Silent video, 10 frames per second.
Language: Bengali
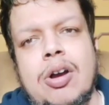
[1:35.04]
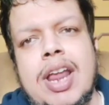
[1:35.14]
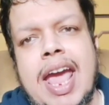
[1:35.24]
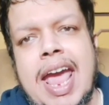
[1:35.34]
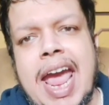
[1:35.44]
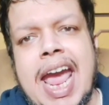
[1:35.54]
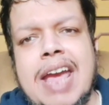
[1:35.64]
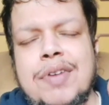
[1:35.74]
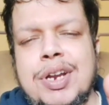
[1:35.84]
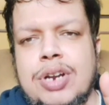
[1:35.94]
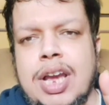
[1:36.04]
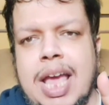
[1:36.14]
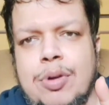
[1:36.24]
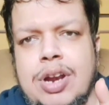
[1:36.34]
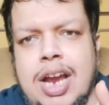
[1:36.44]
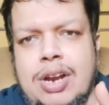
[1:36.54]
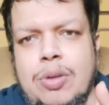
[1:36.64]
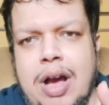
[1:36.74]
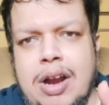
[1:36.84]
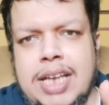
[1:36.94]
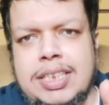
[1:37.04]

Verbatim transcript: তাহলে এই ভিডিওটা কেমন লাগলো